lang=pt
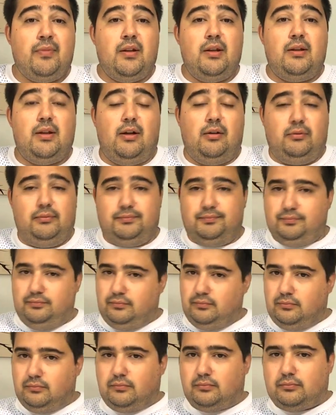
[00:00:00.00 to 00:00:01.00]
Então,
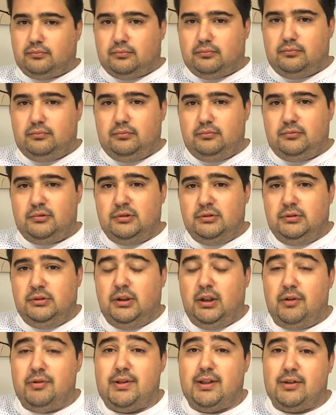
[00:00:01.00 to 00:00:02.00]

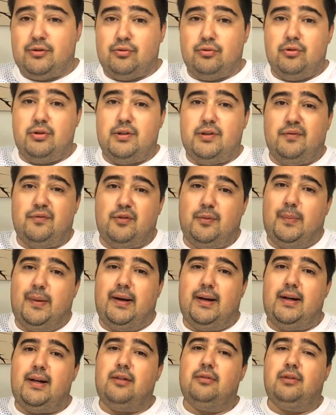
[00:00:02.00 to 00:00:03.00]
não se assuste se for
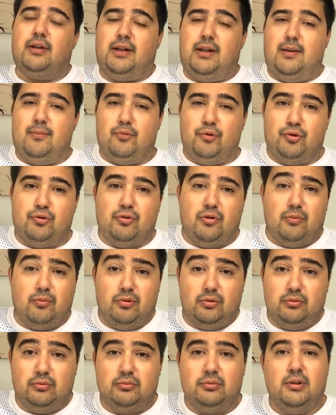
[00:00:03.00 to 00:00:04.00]
parado, aqui é muito
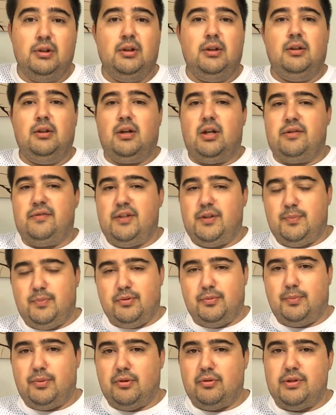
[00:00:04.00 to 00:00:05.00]
comum, às vezes por
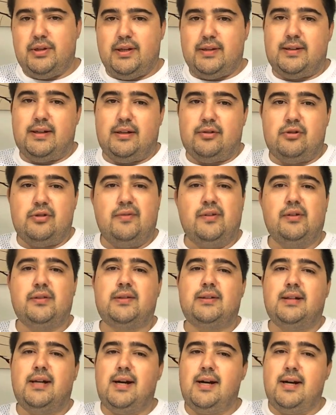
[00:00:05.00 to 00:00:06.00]
um pouco de excesso de
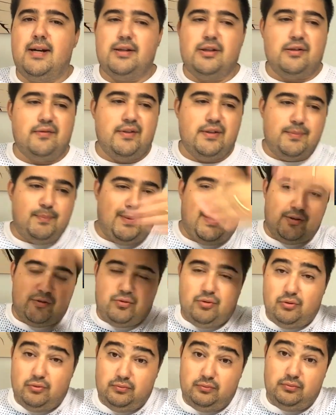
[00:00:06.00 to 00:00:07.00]
velocidade, às vezes
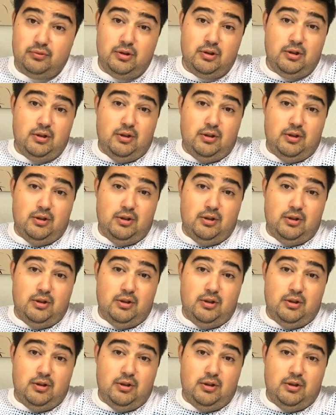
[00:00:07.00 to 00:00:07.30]
passou um,